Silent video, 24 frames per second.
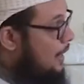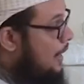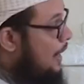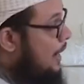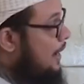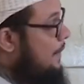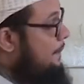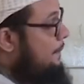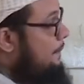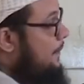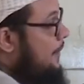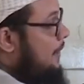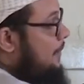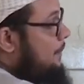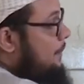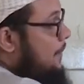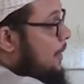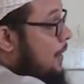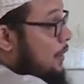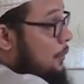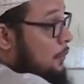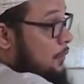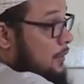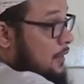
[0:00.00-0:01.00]
أما
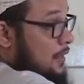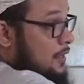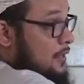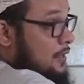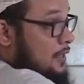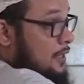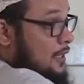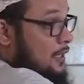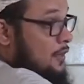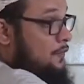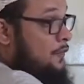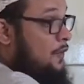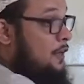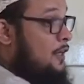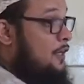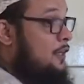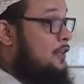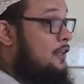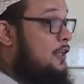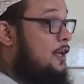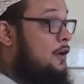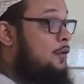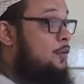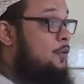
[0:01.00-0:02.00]
الماء الكثير
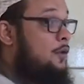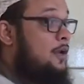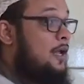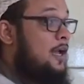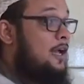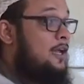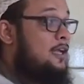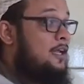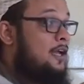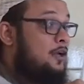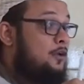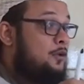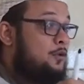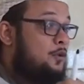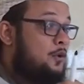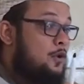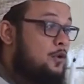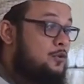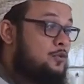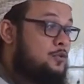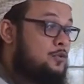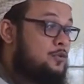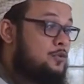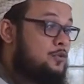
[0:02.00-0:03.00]
فإنه لا
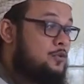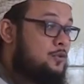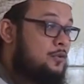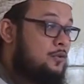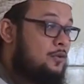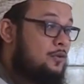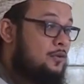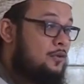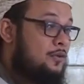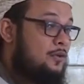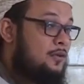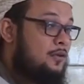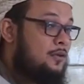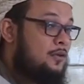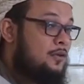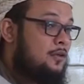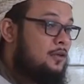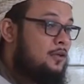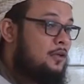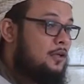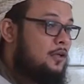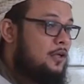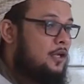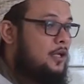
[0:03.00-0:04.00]
ينقص
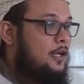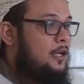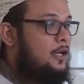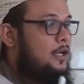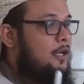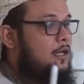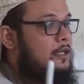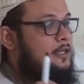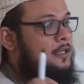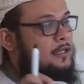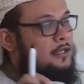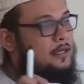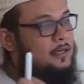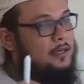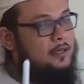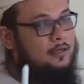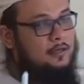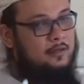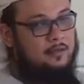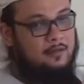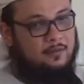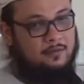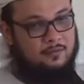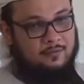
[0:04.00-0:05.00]
إلا إذا
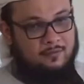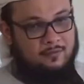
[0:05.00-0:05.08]
تغير